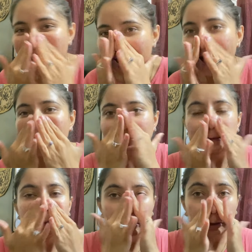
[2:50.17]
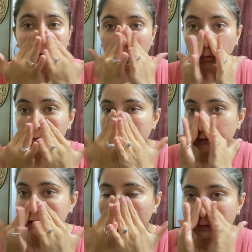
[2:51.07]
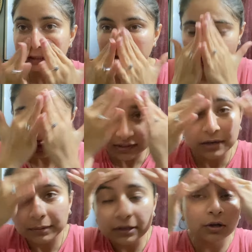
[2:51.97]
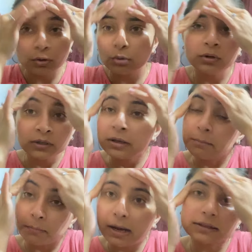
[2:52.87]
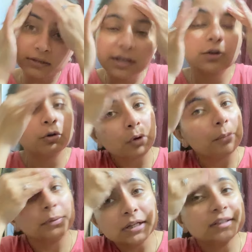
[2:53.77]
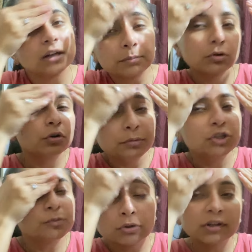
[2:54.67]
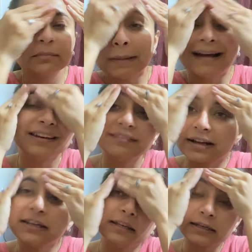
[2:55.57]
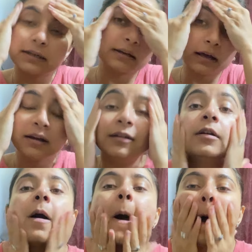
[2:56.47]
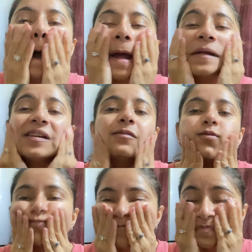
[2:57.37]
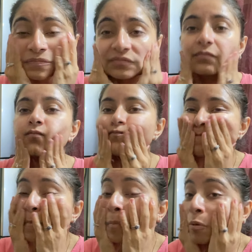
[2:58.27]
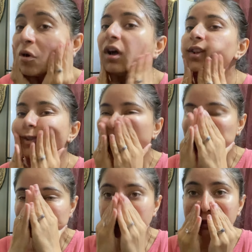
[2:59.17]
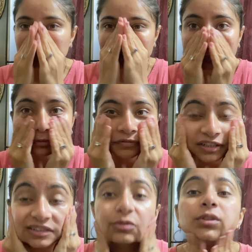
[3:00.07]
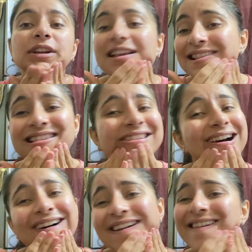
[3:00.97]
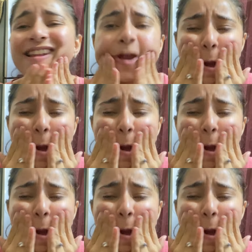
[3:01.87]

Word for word: एंड नोज की साइड से अच्छे से स्क्रबिंग करो माथे को प्रॉपरली स्क्रब करो बीच में थोड़ा सा पानी वानी ले लेना एंड बहुत अच्छे से मसाज करो अपने फेस को ताकि सारे